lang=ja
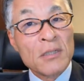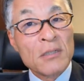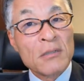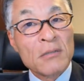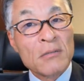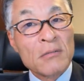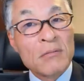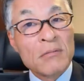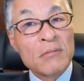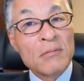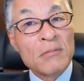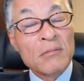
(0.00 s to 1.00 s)
まああ
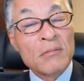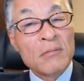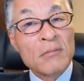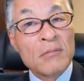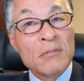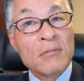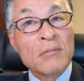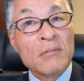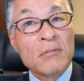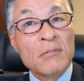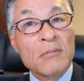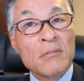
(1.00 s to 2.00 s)
のー、